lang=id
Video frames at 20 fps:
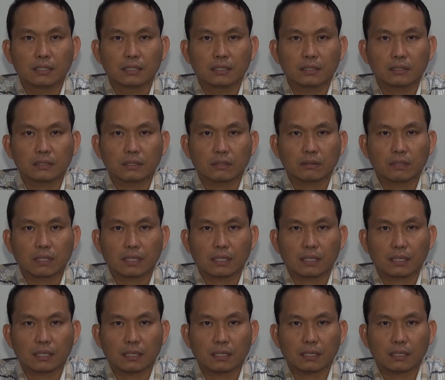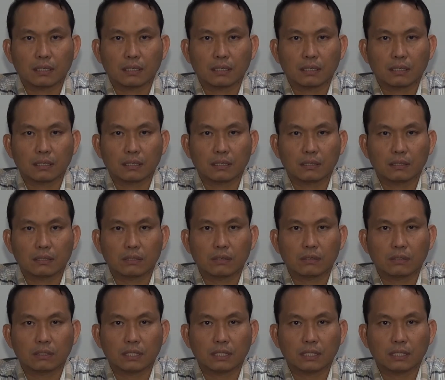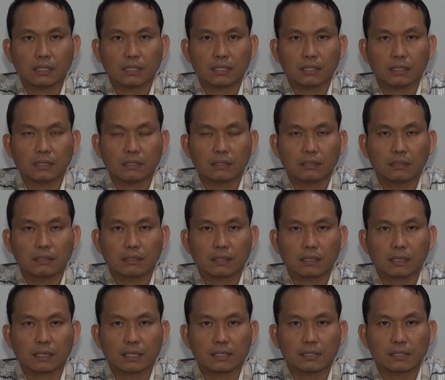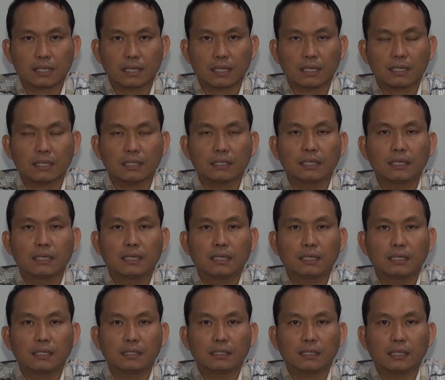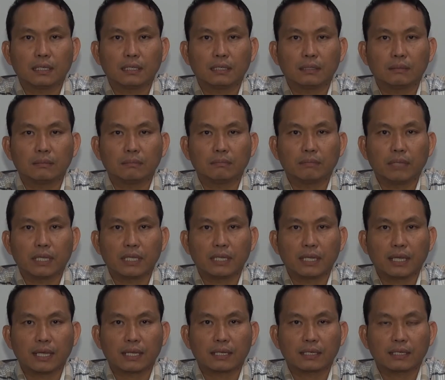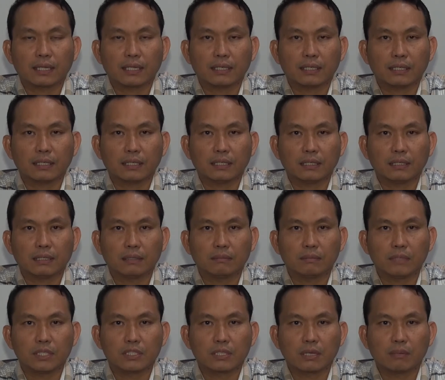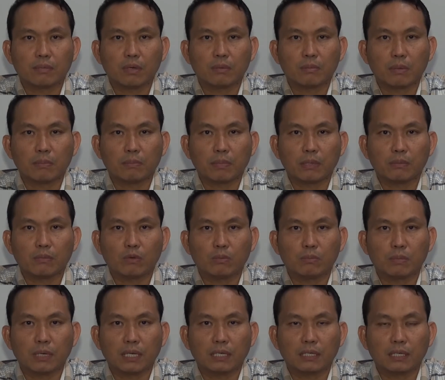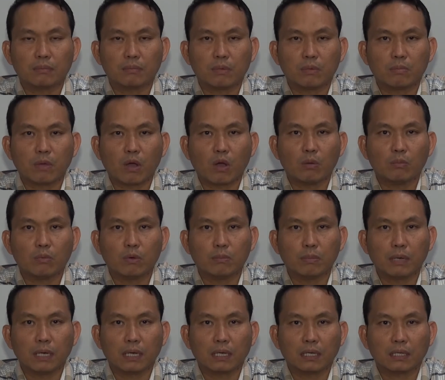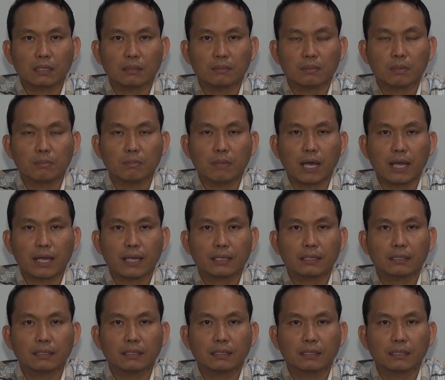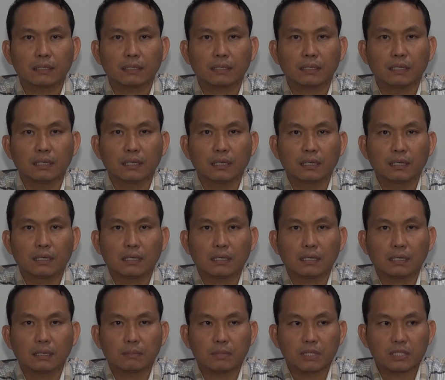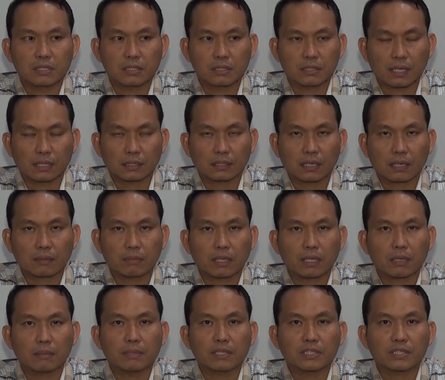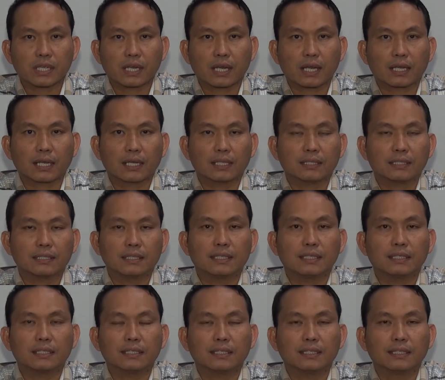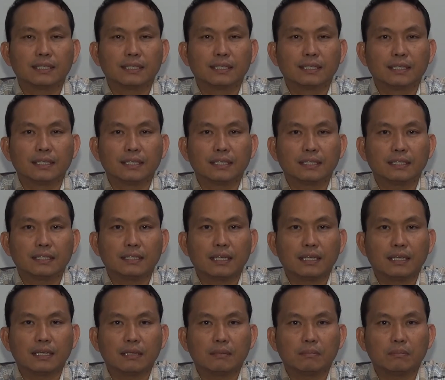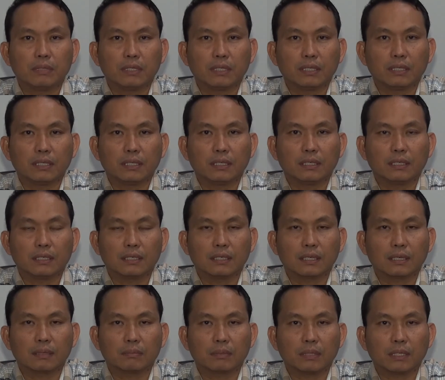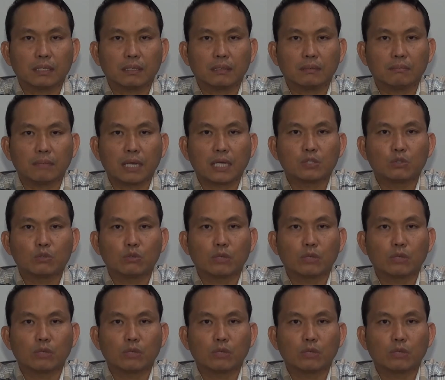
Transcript: saudara Dodi Reza dan Benny Hernedi bisa memimpin Mubah dan membawa Mubah lebih baik, lebih sejahtera bagi masyarakatnya dan lebih apa maju